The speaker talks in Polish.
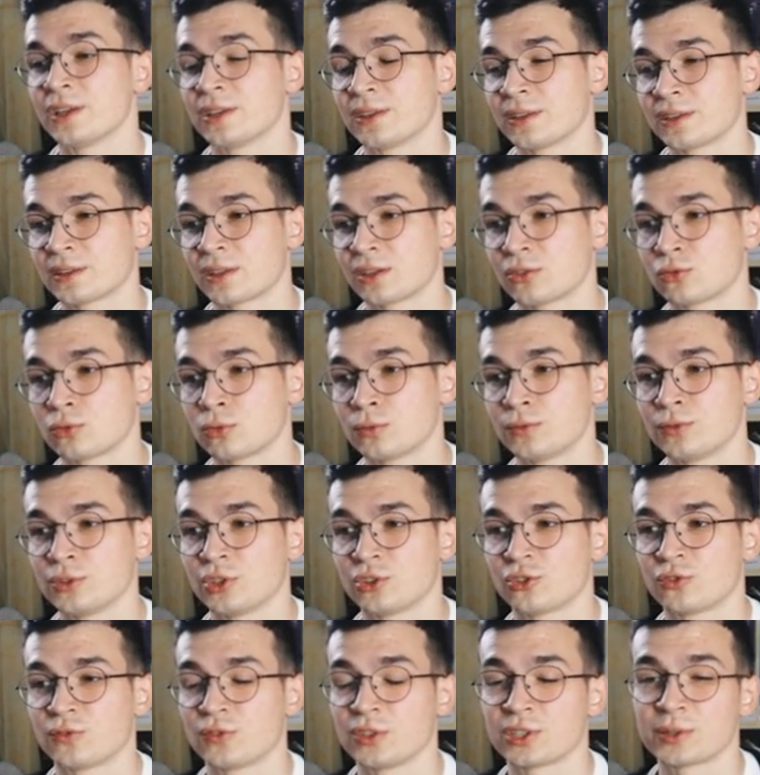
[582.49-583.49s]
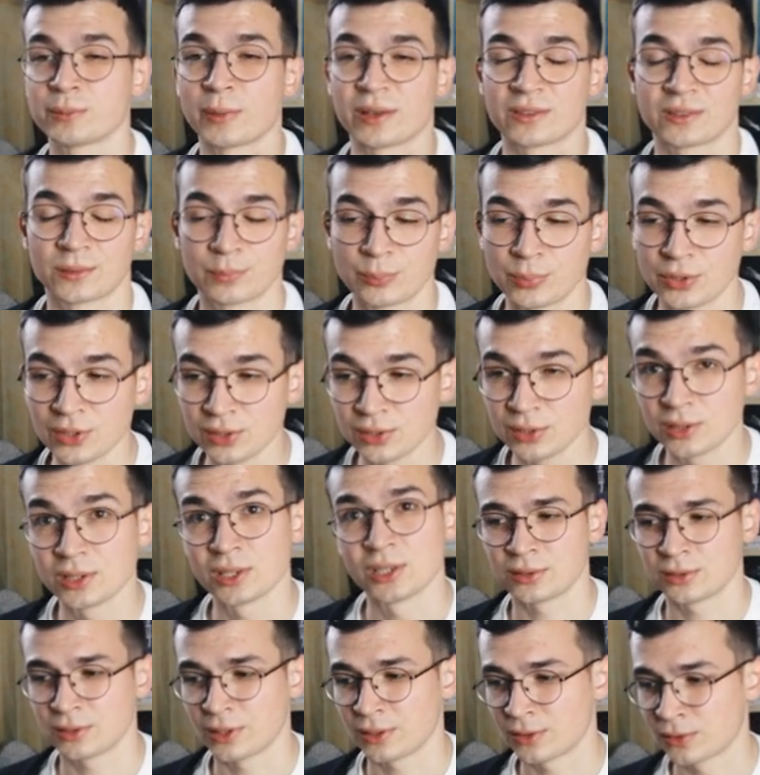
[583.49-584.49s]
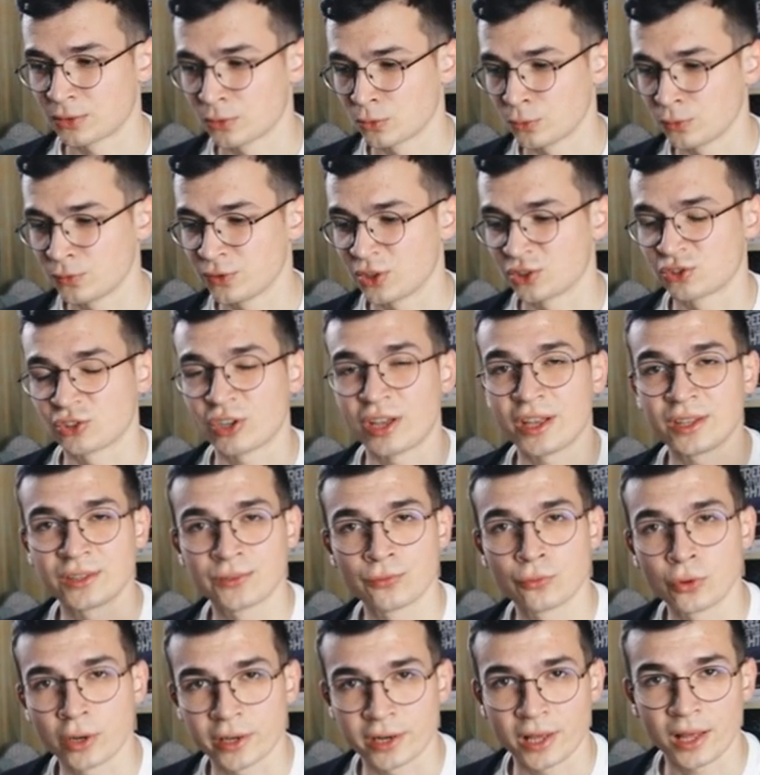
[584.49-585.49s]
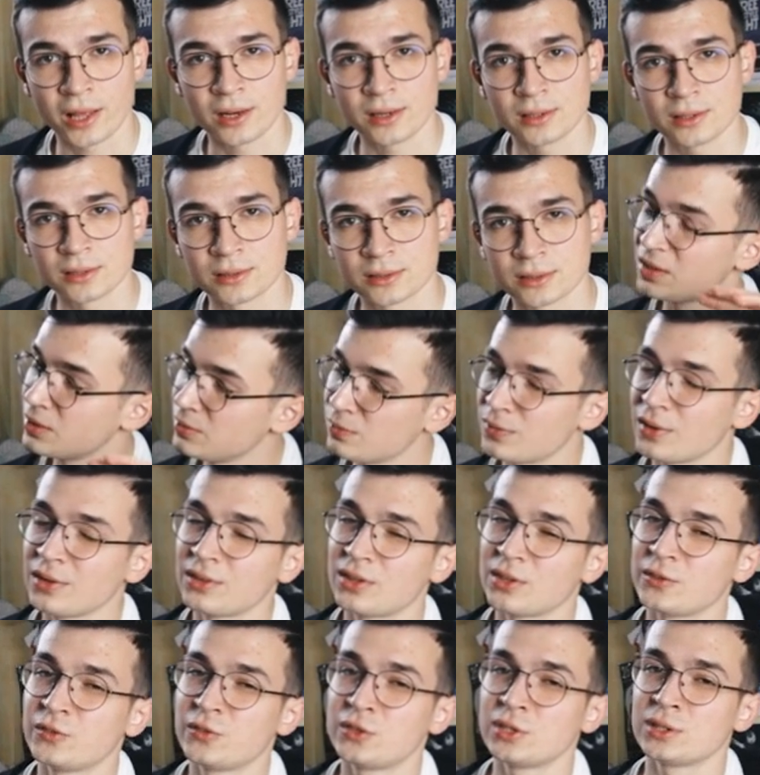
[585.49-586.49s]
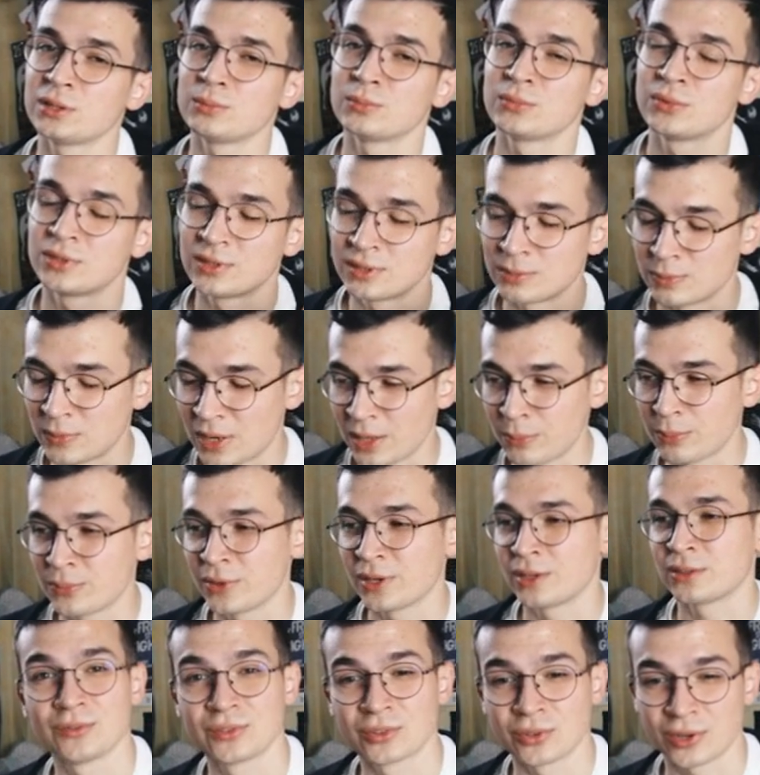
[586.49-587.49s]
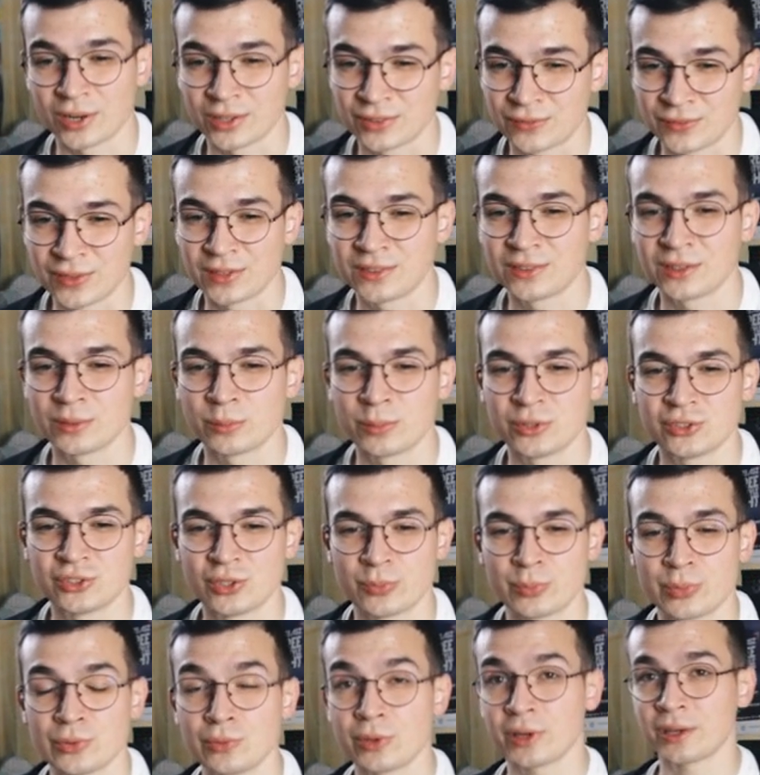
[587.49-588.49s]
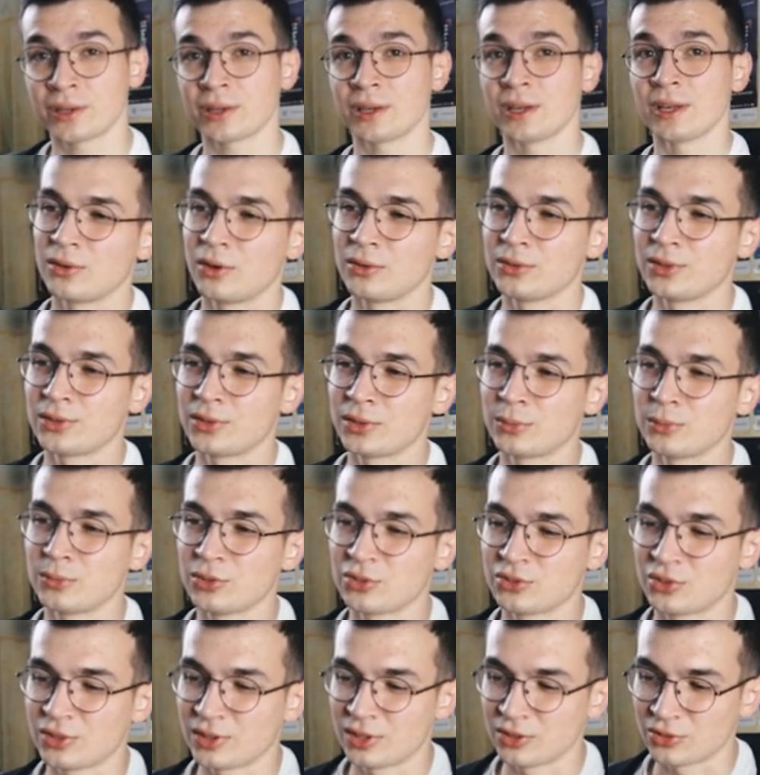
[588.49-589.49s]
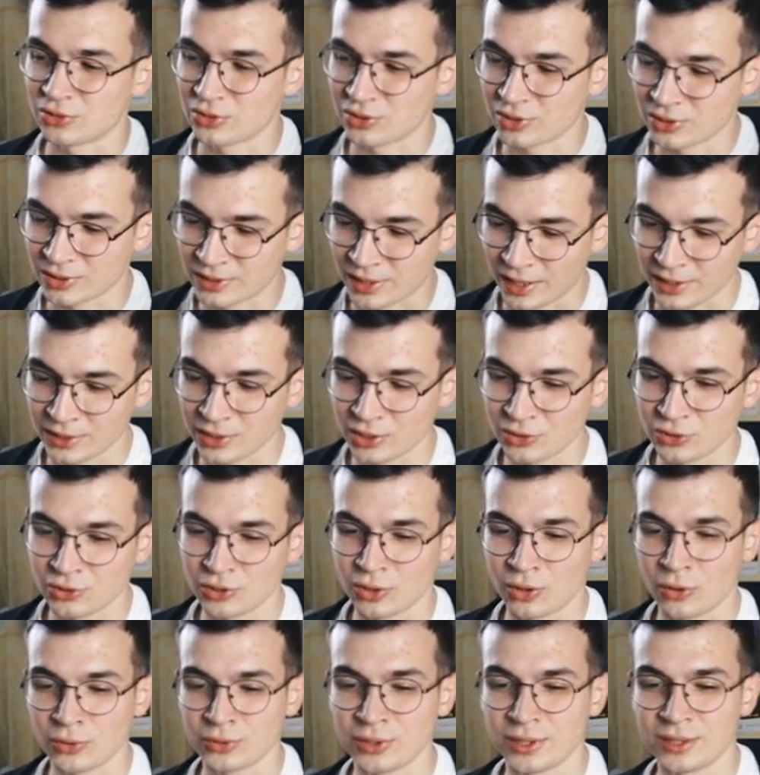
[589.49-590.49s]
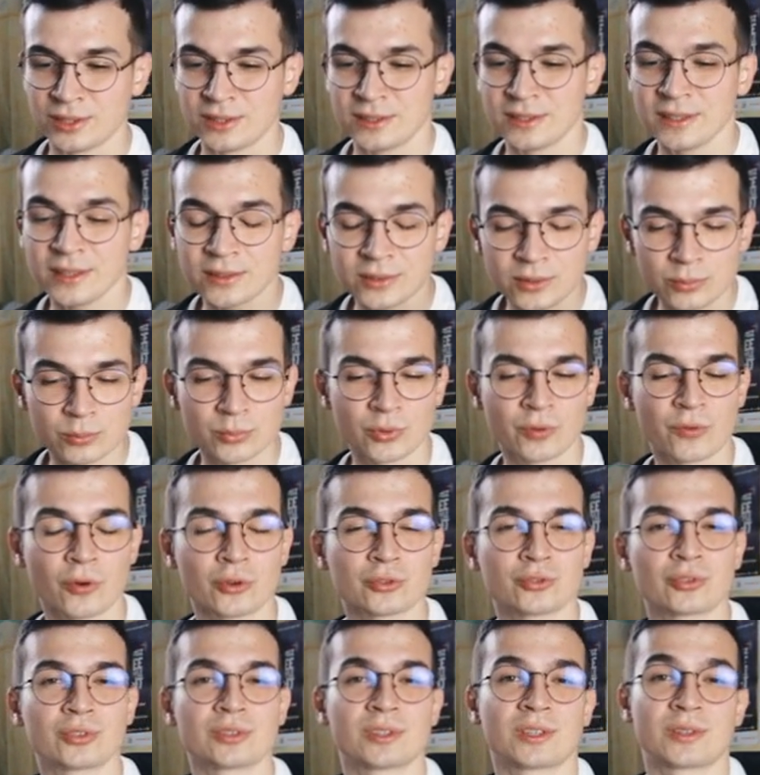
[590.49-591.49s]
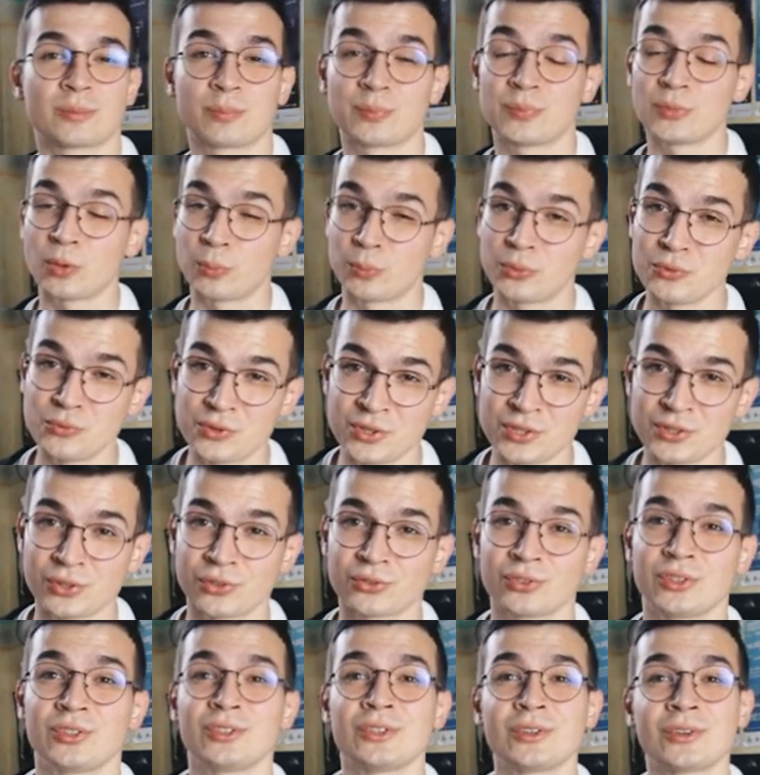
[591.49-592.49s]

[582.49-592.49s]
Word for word: Jest też również firma Spin, jest również SWRL. Im więcej firm, tym lepiej. Coraz więcej będzie piłek. One są jeszcze też takie, że one nie są tworzone do piłki nożnej,